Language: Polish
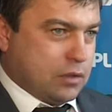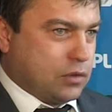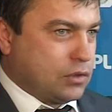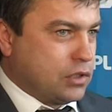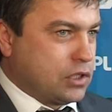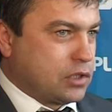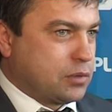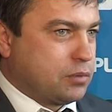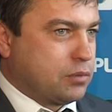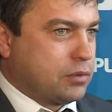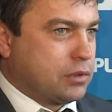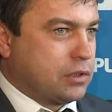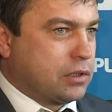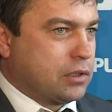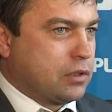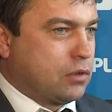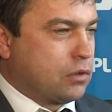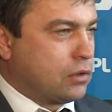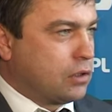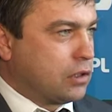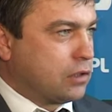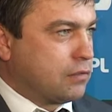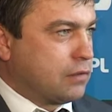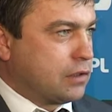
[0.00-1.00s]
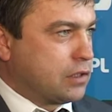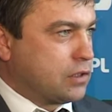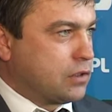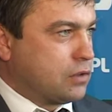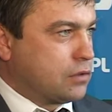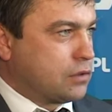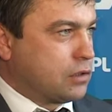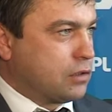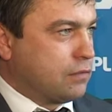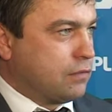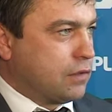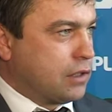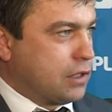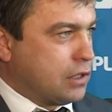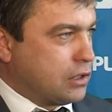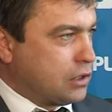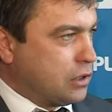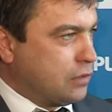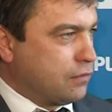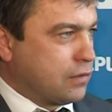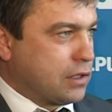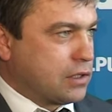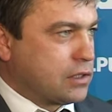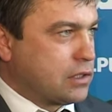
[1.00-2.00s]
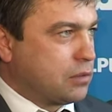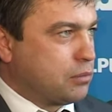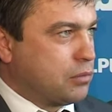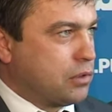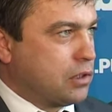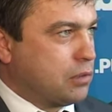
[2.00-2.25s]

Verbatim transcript: chociażby Orlik 2012 w każdej